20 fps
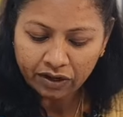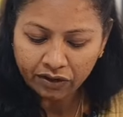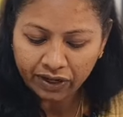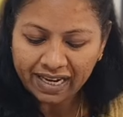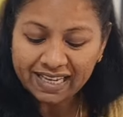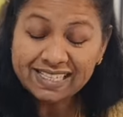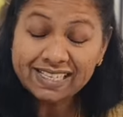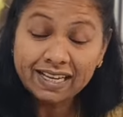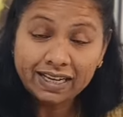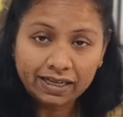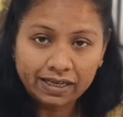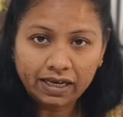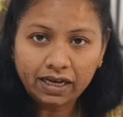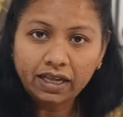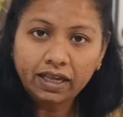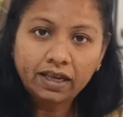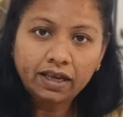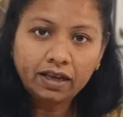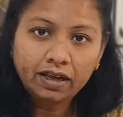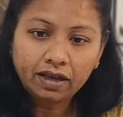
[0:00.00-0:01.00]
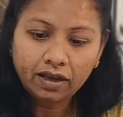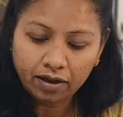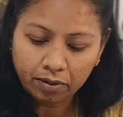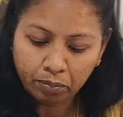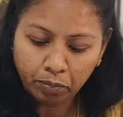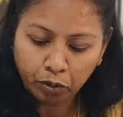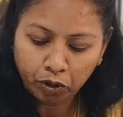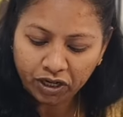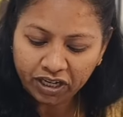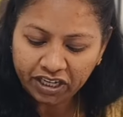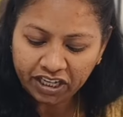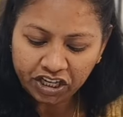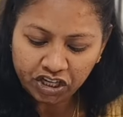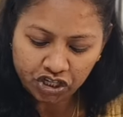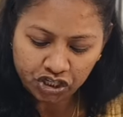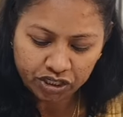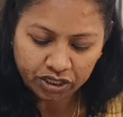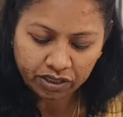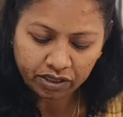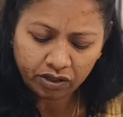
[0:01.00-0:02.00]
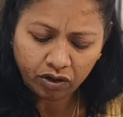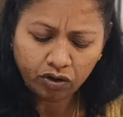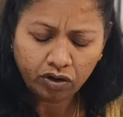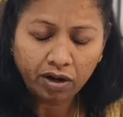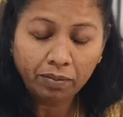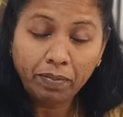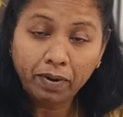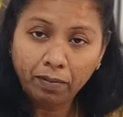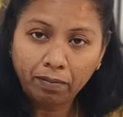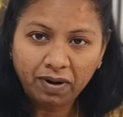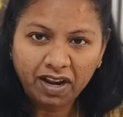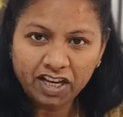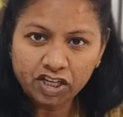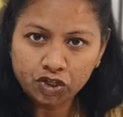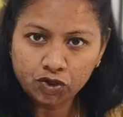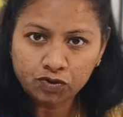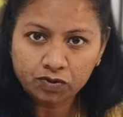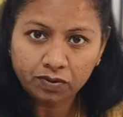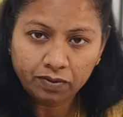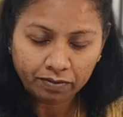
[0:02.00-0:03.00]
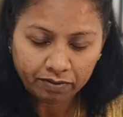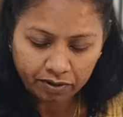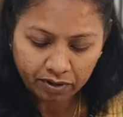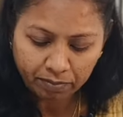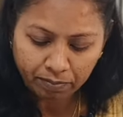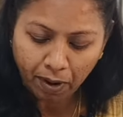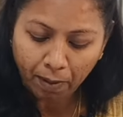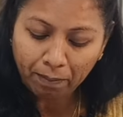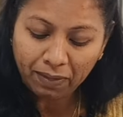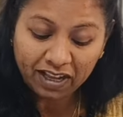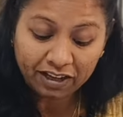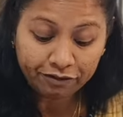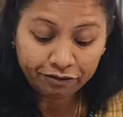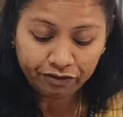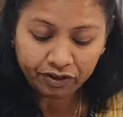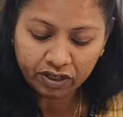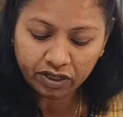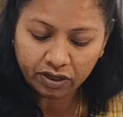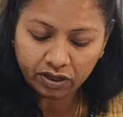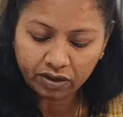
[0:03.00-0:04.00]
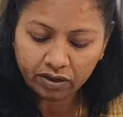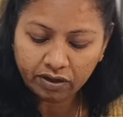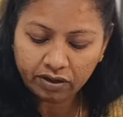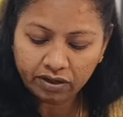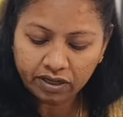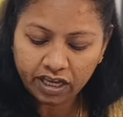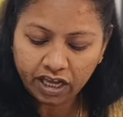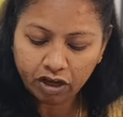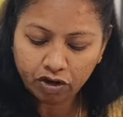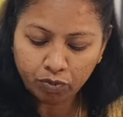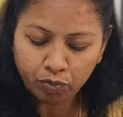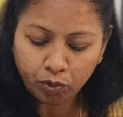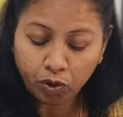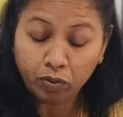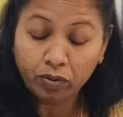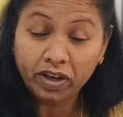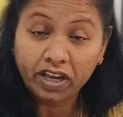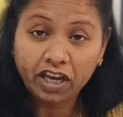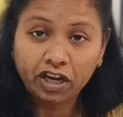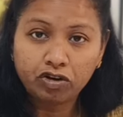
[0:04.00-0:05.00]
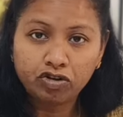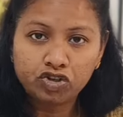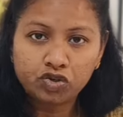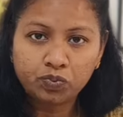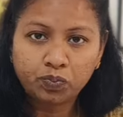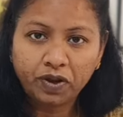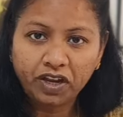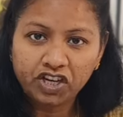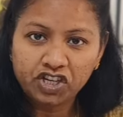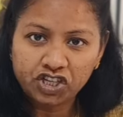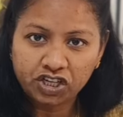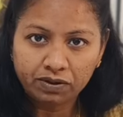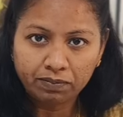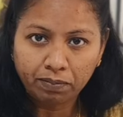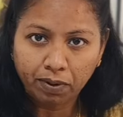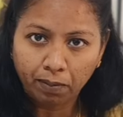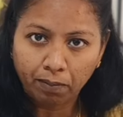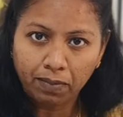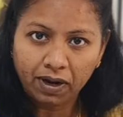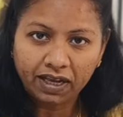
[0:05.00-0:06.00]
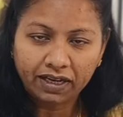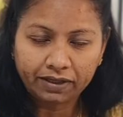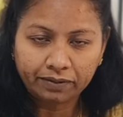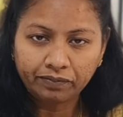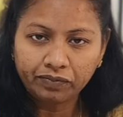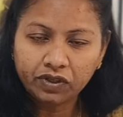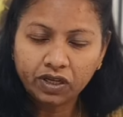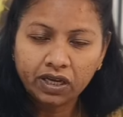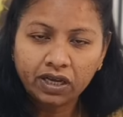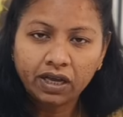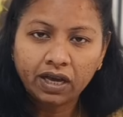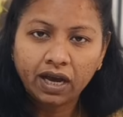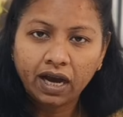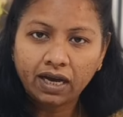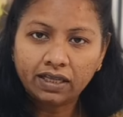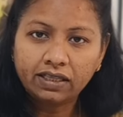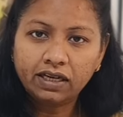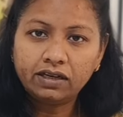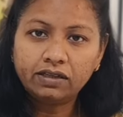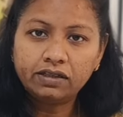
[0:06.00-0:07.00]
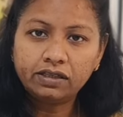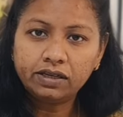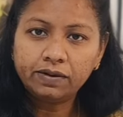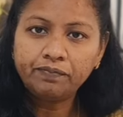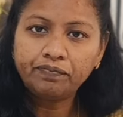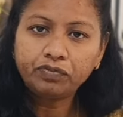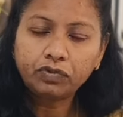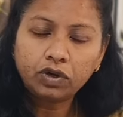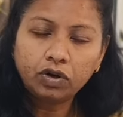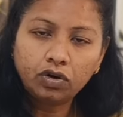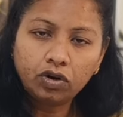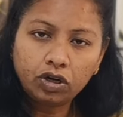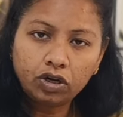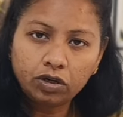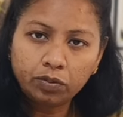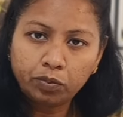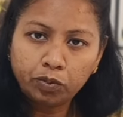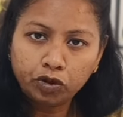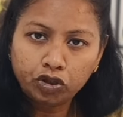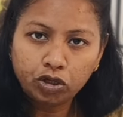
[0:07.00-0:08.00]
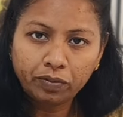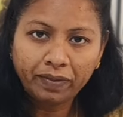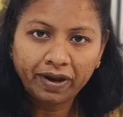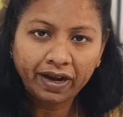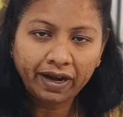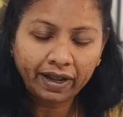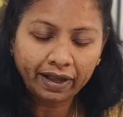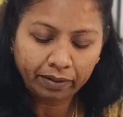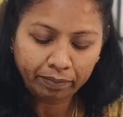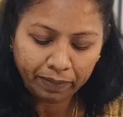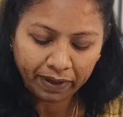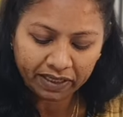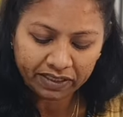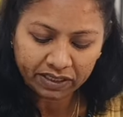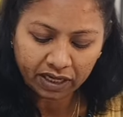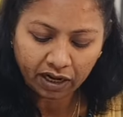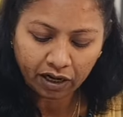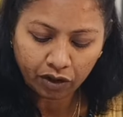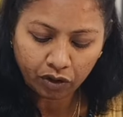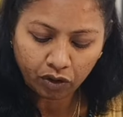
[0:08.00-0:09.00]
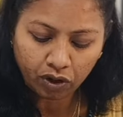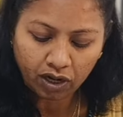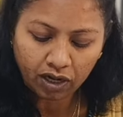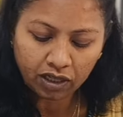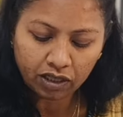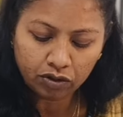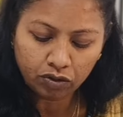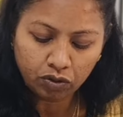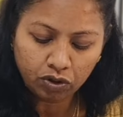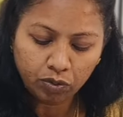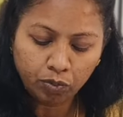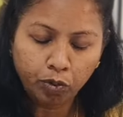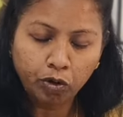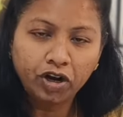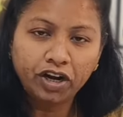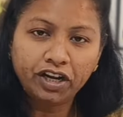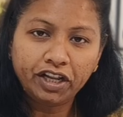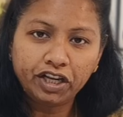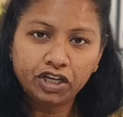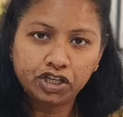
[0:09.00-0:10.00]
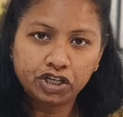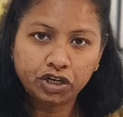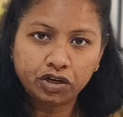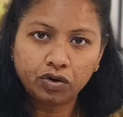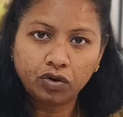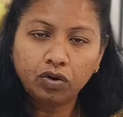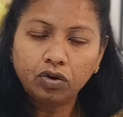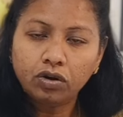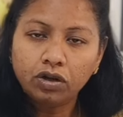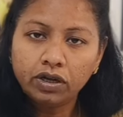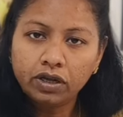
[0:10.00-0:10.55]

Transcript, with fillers: ரீசெண்ட்லி அ பொலிட்டீஷியன் ஆர் அ பப்ளிக் பப்ளிக் ஃபிகர் கேவ் ப்ரொவகேட்டிவ் ஸ்பீச் இன் பப்ளிக் அதாவது ஒரு பொது மேடை பேச்சாளரோ அல்லது ஒரு பொலிட்டீஷியனோ